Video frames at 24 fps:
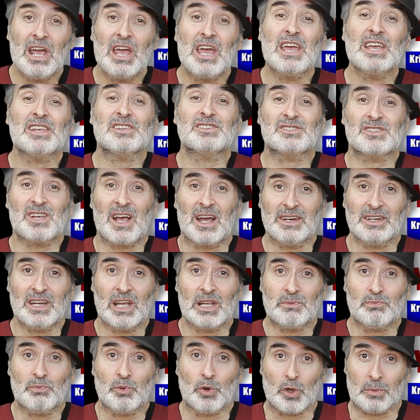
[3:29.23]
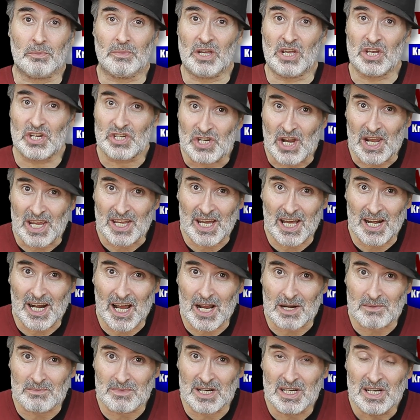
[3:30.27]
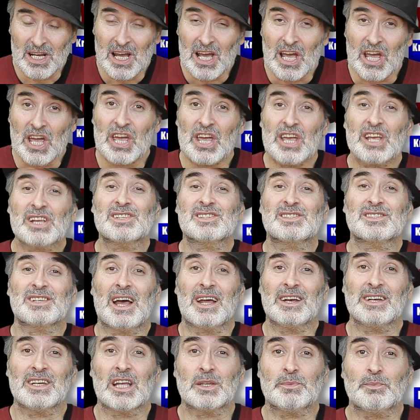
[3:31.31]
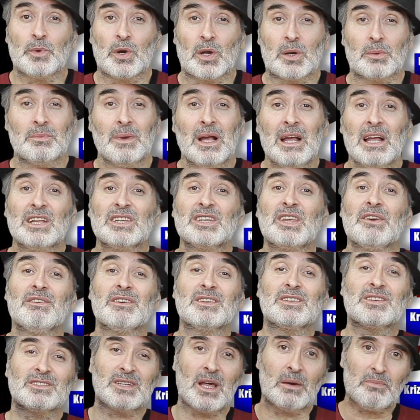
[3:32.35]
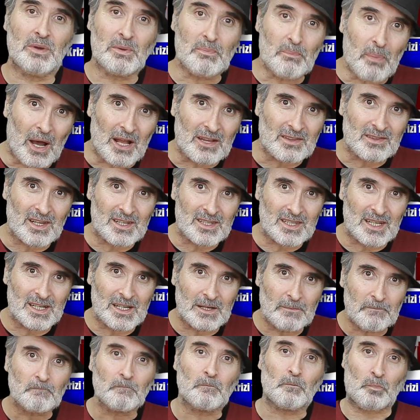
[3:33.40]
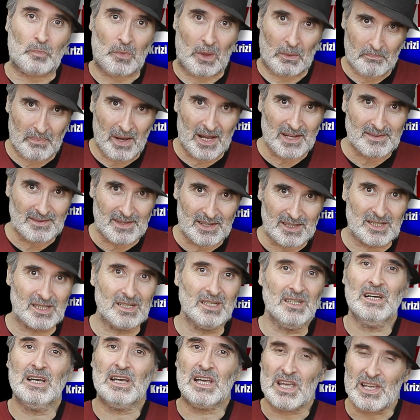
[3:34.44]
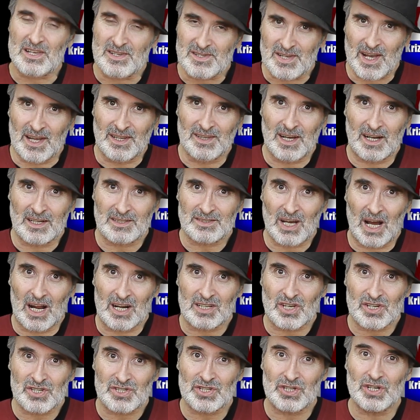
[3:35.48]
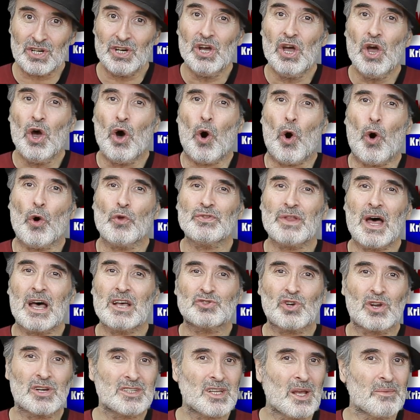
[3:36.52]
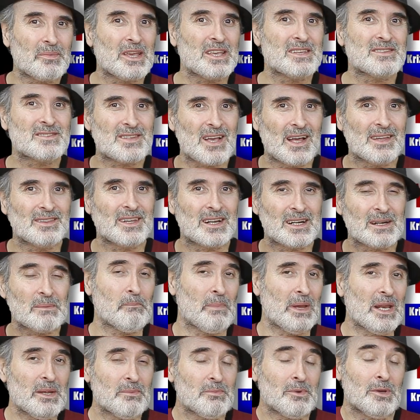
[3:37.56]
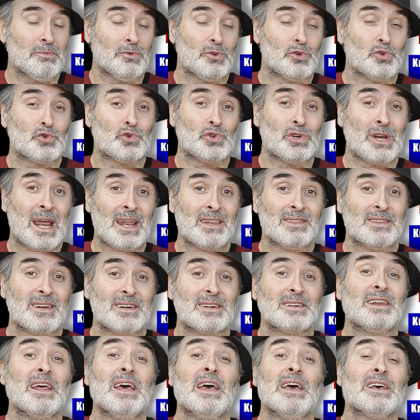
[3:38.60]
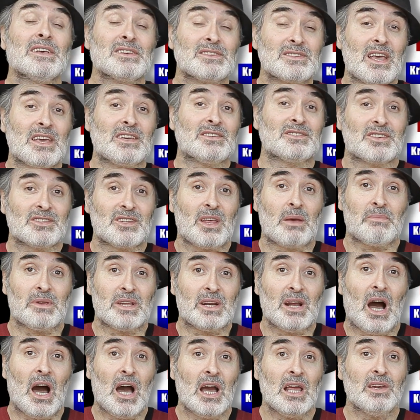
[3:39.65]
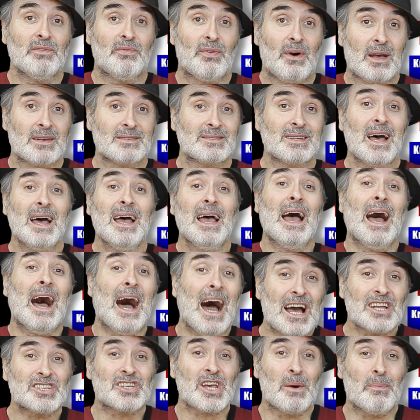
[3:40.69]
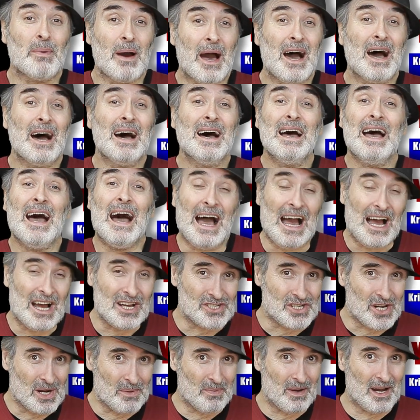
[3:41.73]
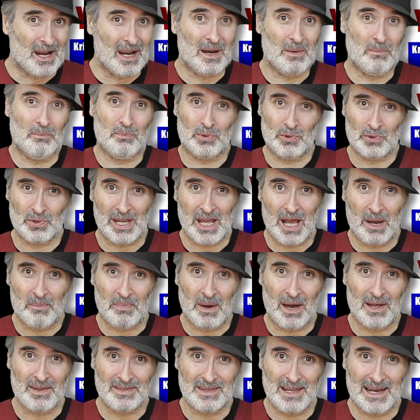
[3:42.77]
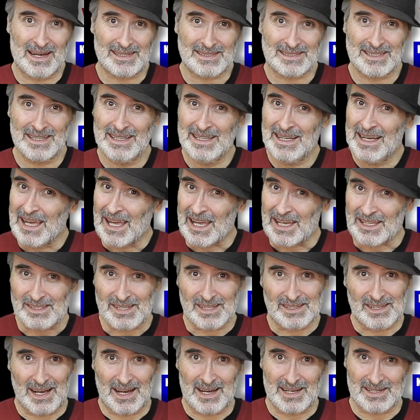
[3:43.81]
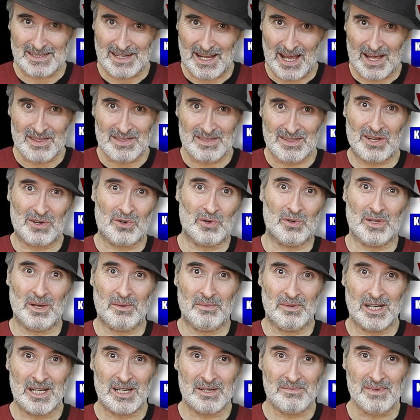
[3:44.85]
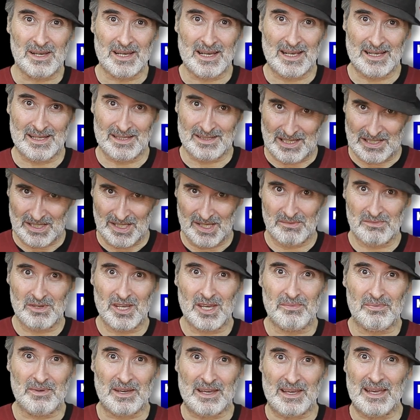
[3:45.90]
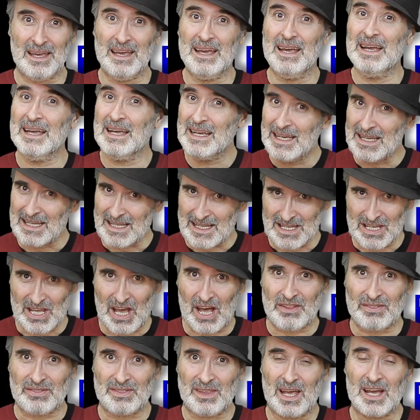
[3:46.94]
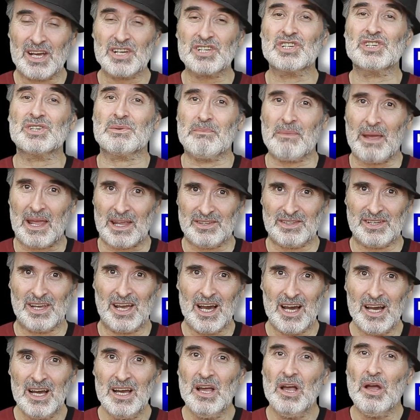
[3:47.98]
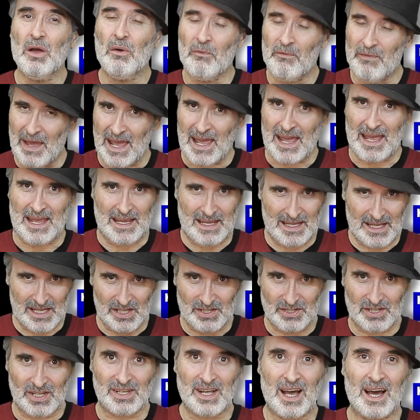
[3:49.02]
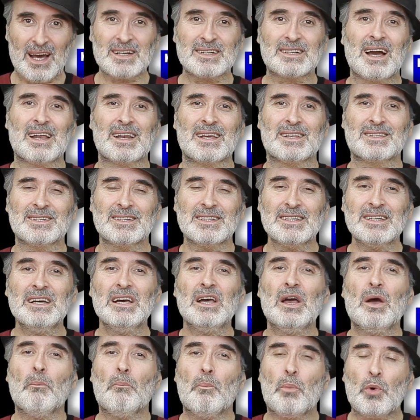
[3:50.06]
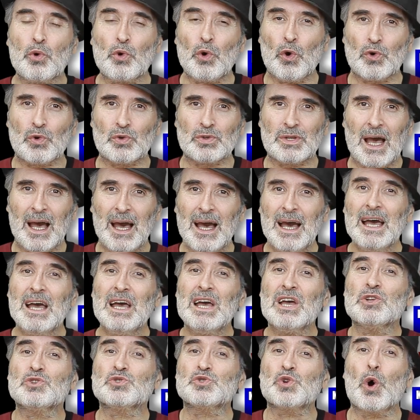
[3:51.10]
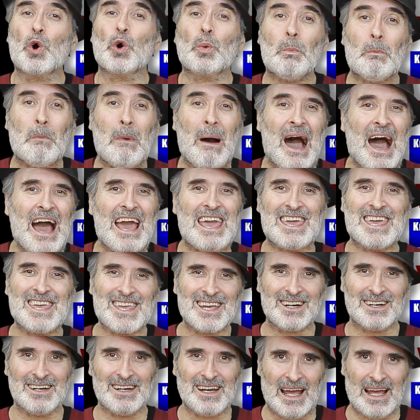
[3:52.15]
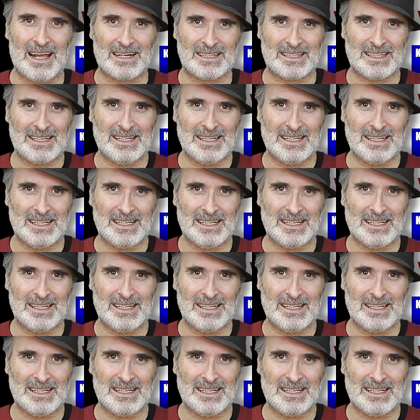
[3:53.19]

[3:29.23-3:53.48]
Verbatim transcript: Hiç zannetmiyorum. İşe yarar mı? Hiç zannetmiyorum. Twitter'da bir patladı, patladı. İnsanlar tartıştı. Ondan sonra tabii insanların benim gibi düşünenlerin sayısı da bir hayli fazla. Acaba acaba bunu yapanlar iktidar yanlıları olabilir mi? Dediğim gibi yandaş medya ve iktidar kanadı bu konuda çok mahirler